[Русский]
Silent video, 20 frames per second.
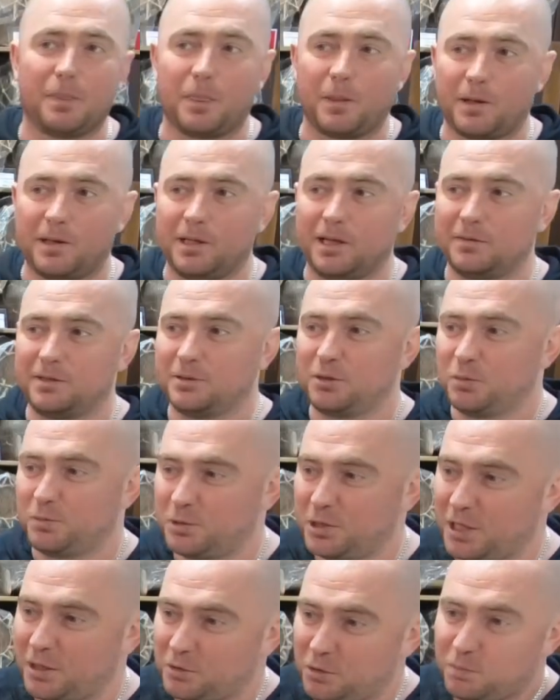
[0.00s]
Главное, чтобы
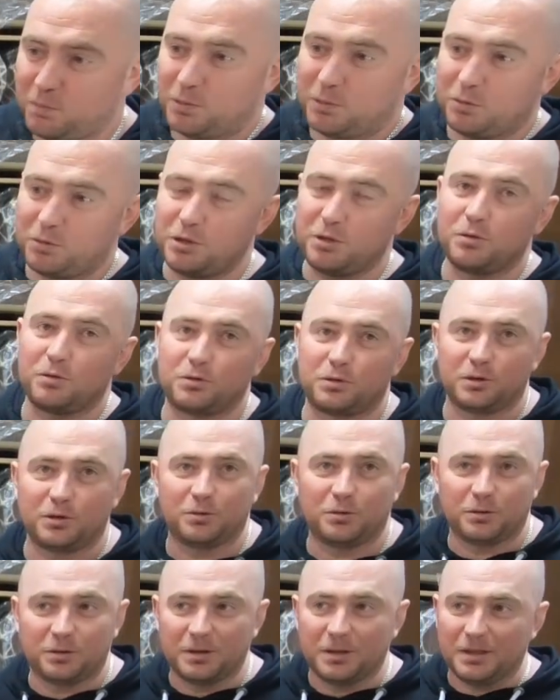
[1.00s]
человек еще получился, и
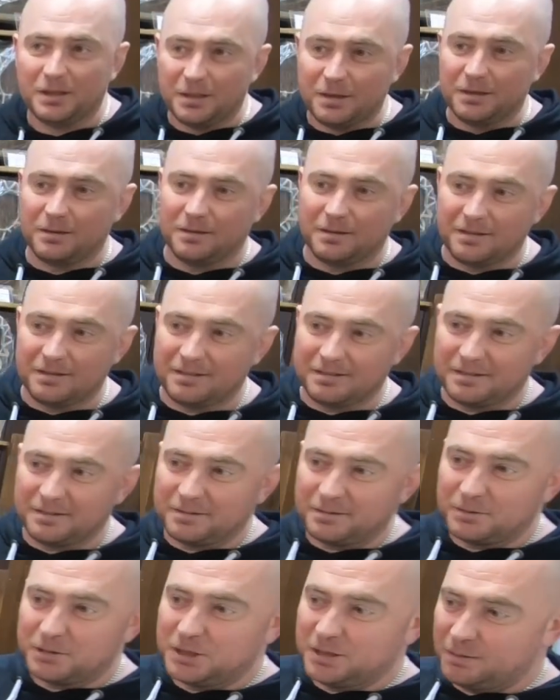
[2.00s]
он
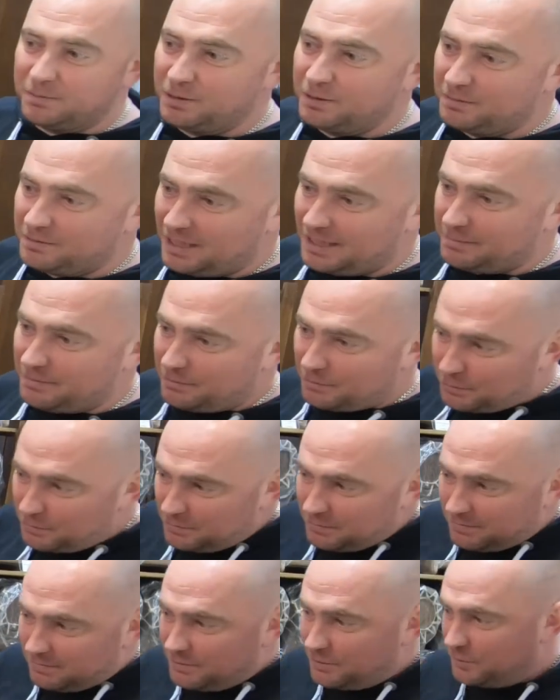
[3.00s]
э, тебе был как бы вот
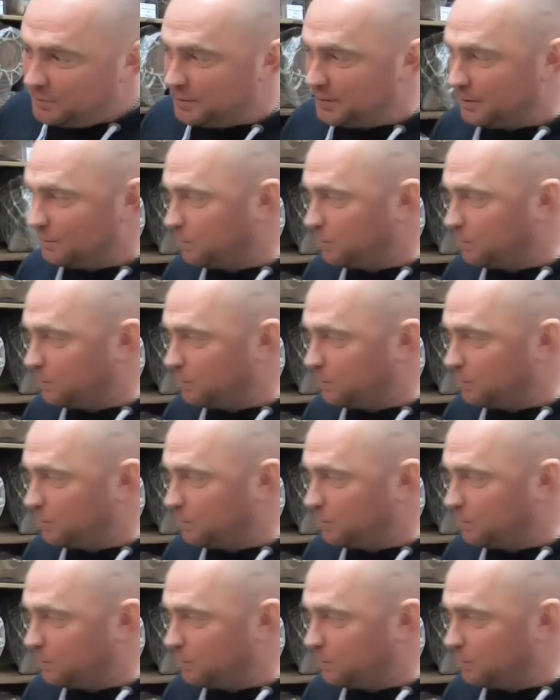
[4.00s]
действительно